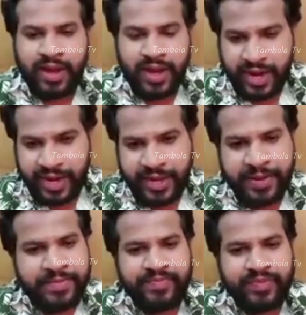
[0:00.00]
హాయ్ అండి
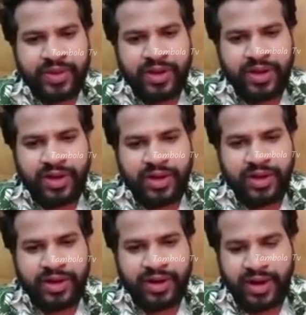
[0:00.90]

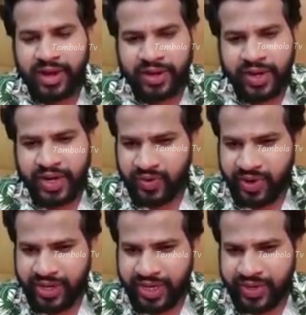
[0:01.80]
నాకు
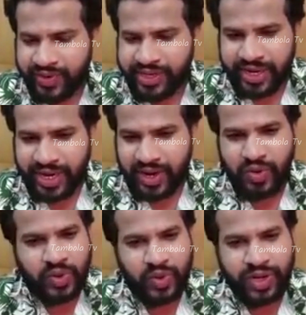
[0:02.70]
ఎటువంటి ట్విట్టర్
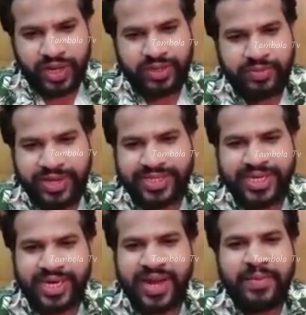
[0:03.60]
అకౌంట్ లేదు
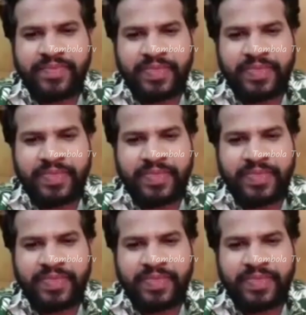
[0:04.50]
బేసిక్గా